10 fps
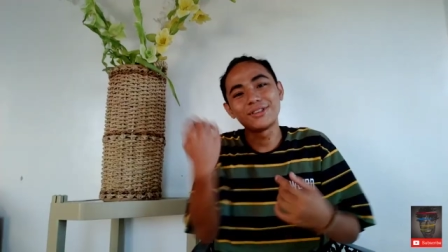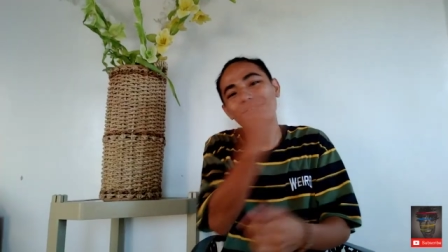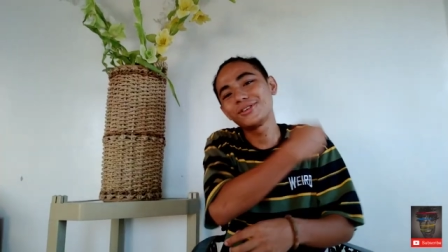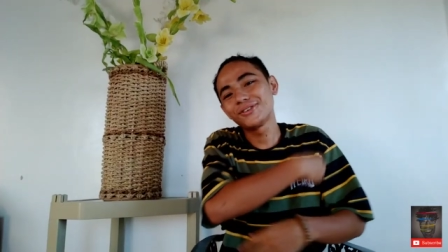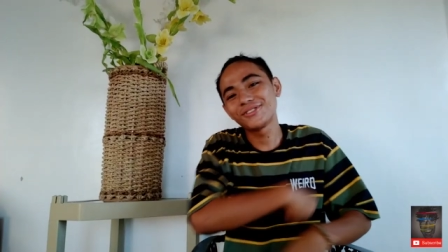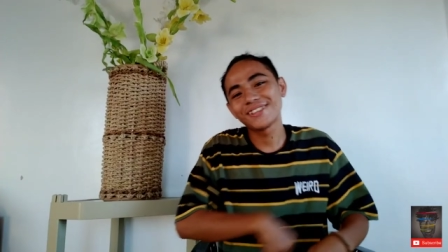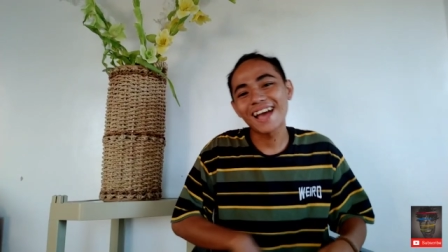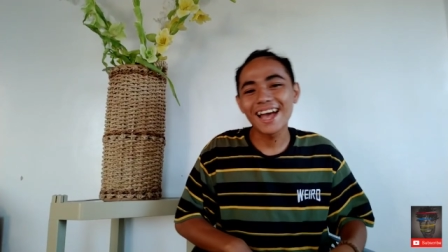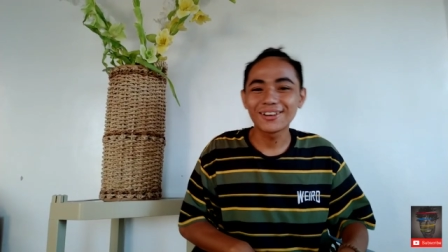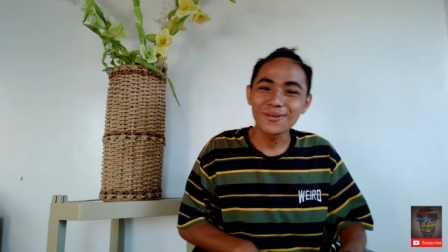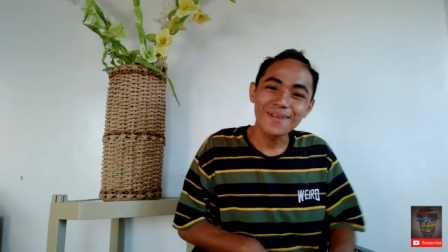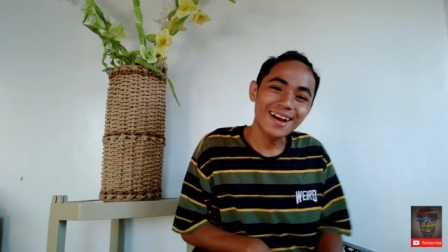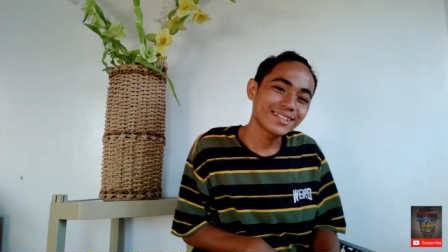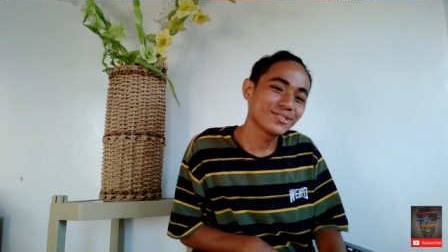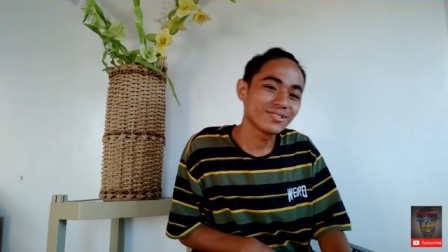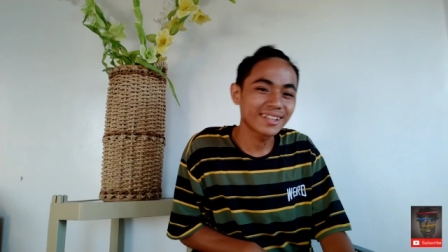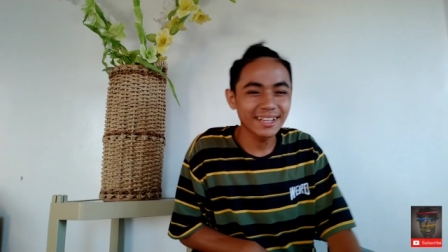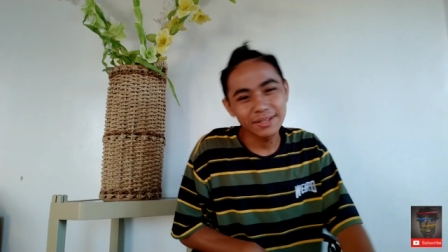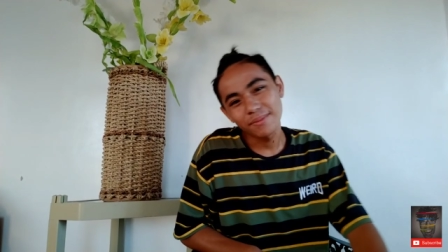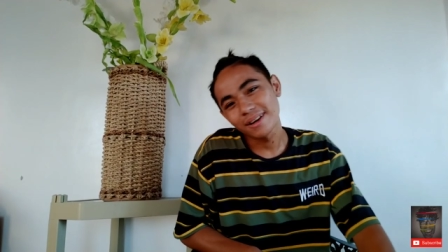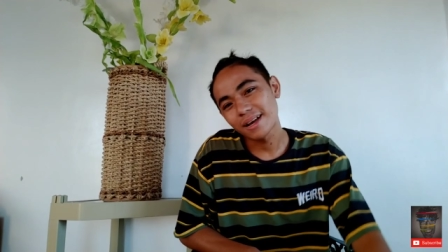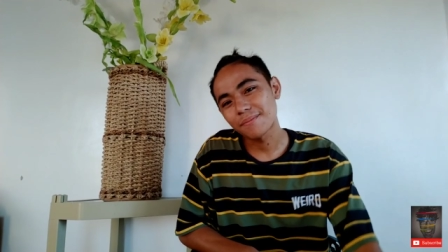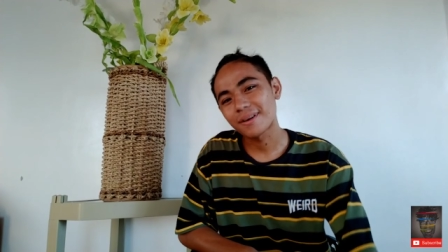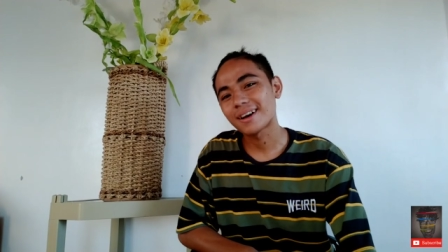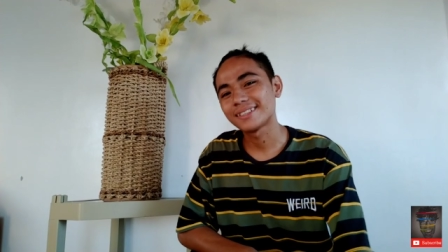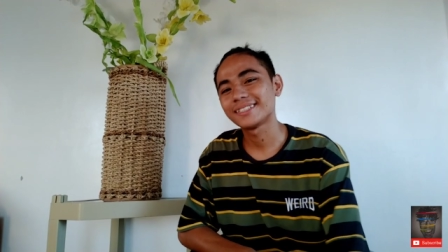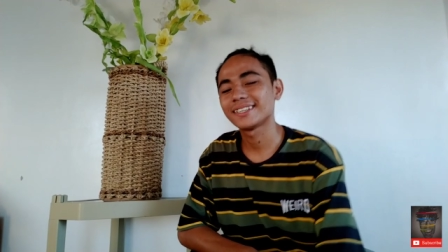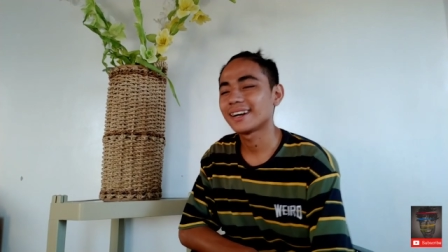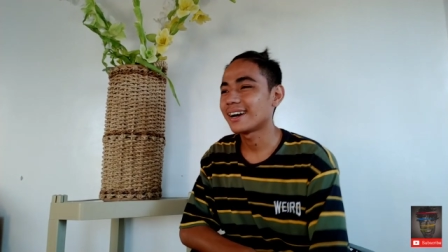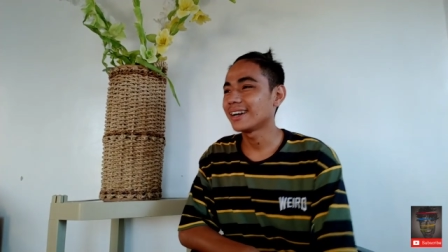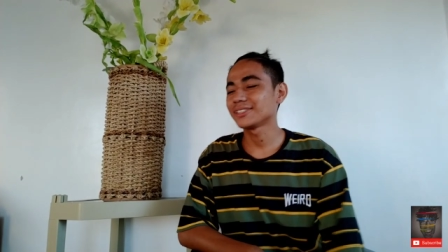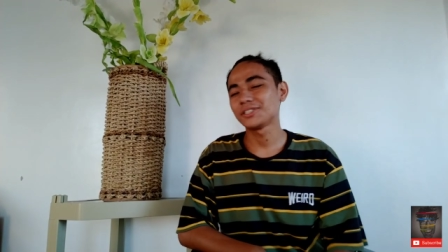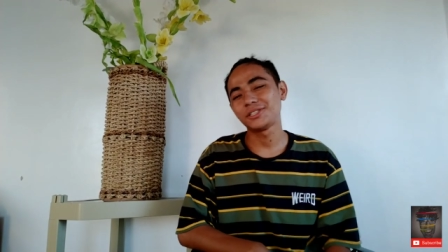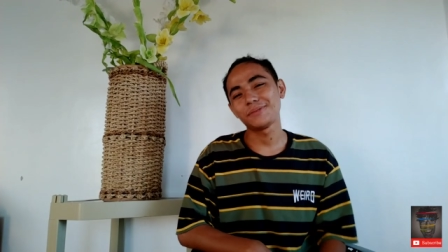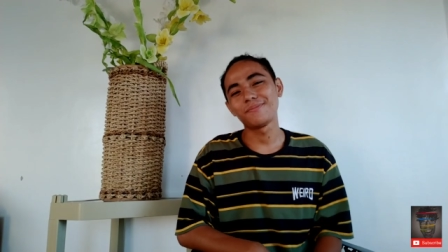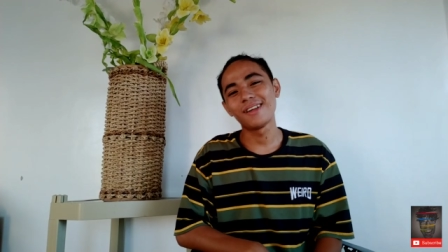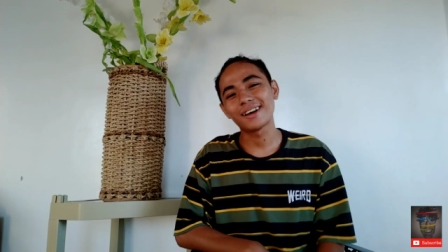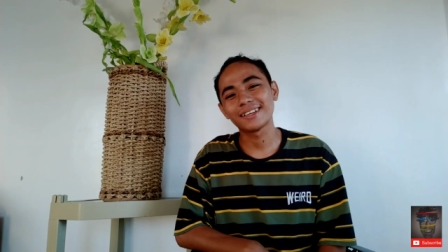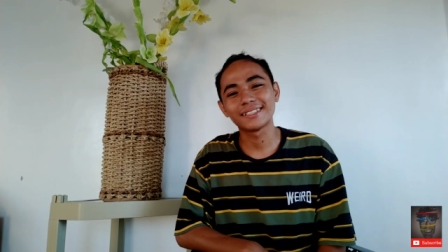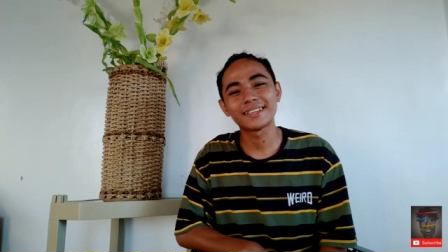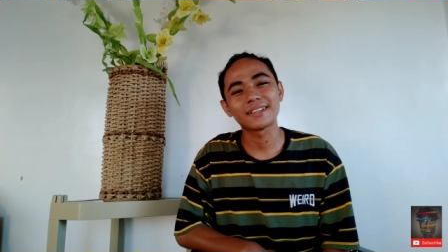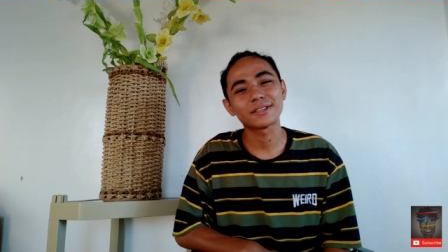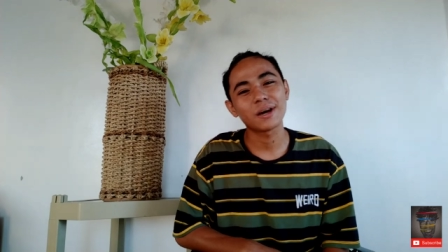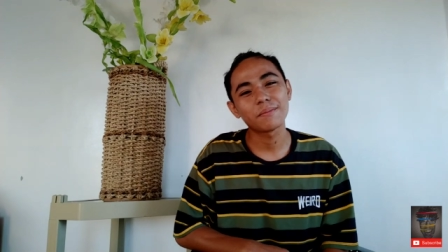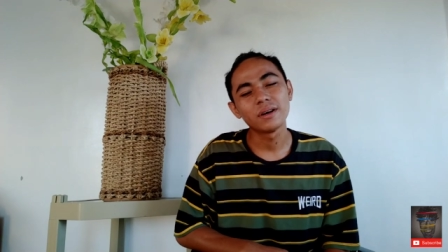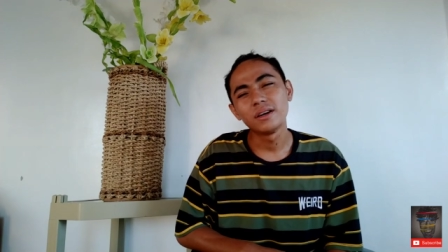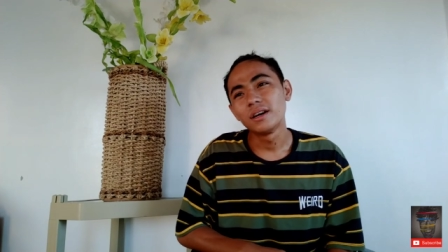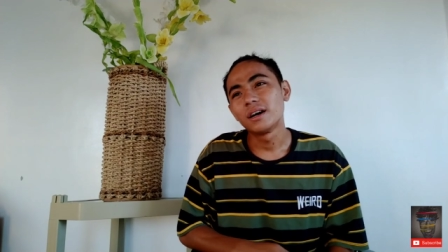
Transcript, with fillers: You know, yun nga no, mga kasungke, di ba? Napakastig ang ating chip vlogging setup.